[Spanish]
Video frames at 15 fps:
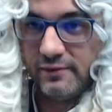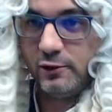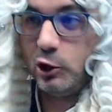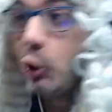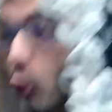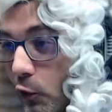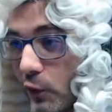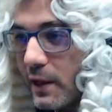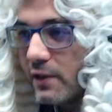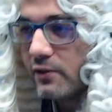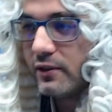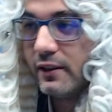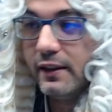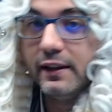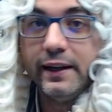
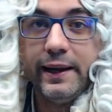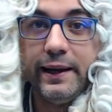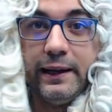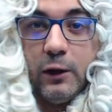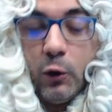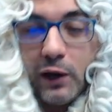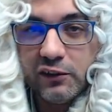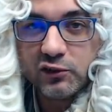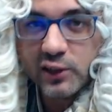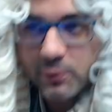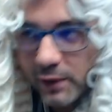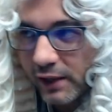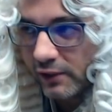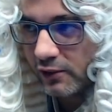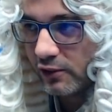todas en olas de
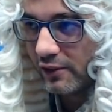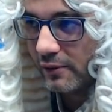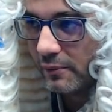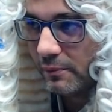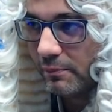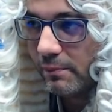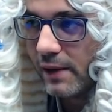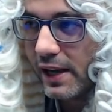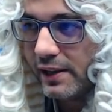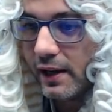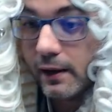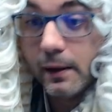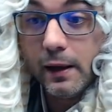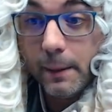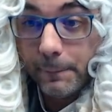Vans.
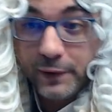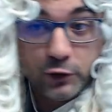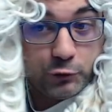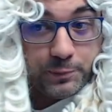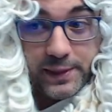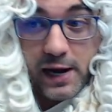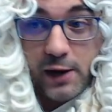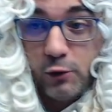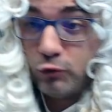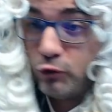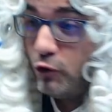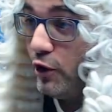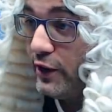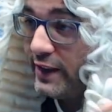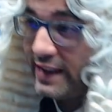Vaya. Pero esperaros,
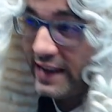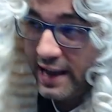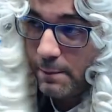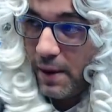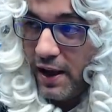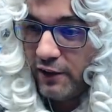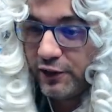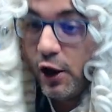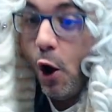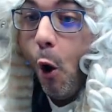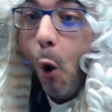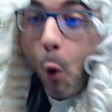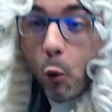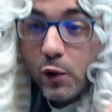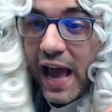que hay más.
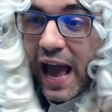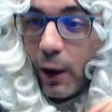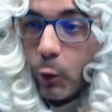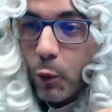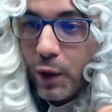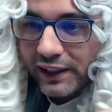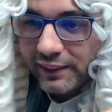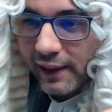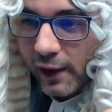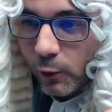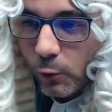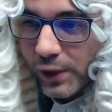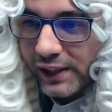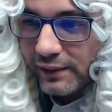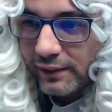Una cuarta
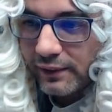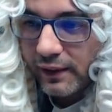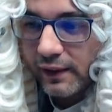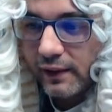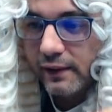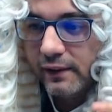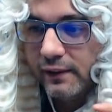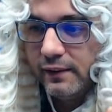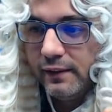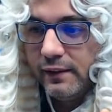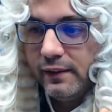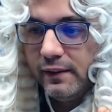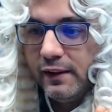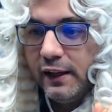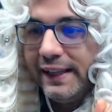cuenta.
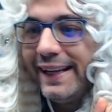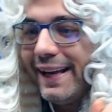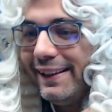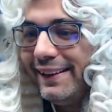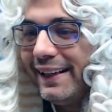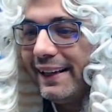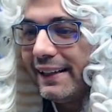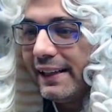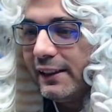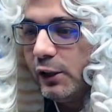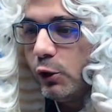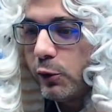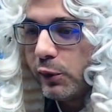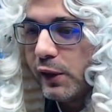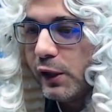Caddy
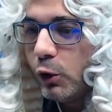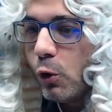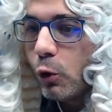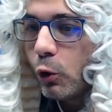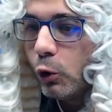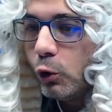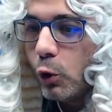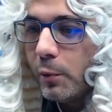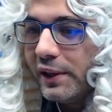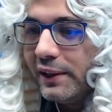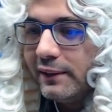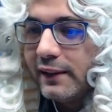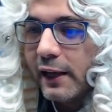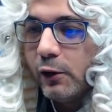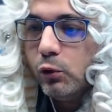Ratio
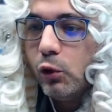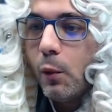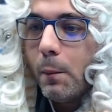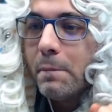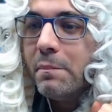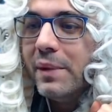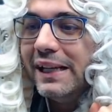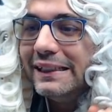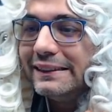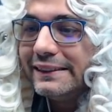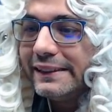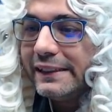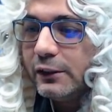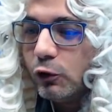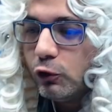5,91.
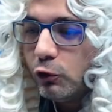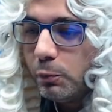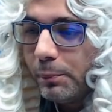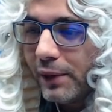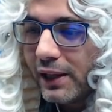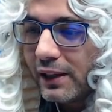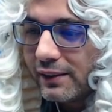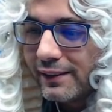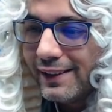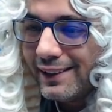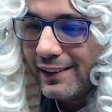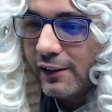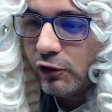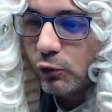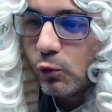22
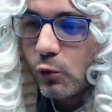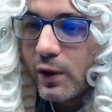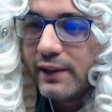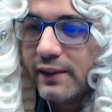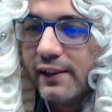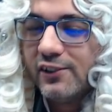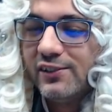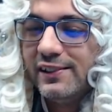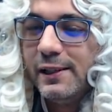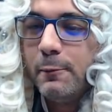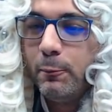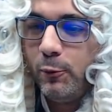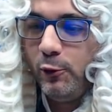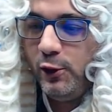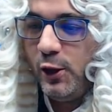partidas jugadas.
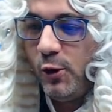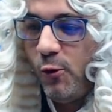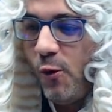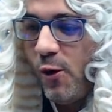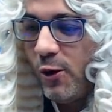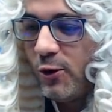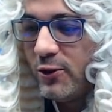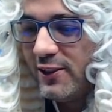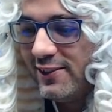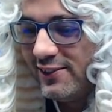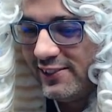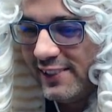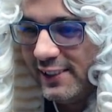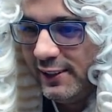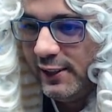Tiempo de juego de
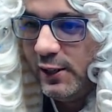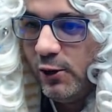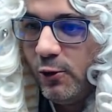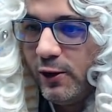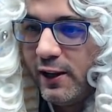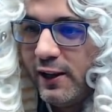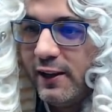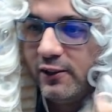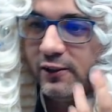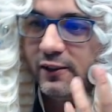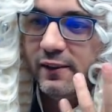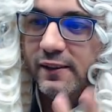7 horas.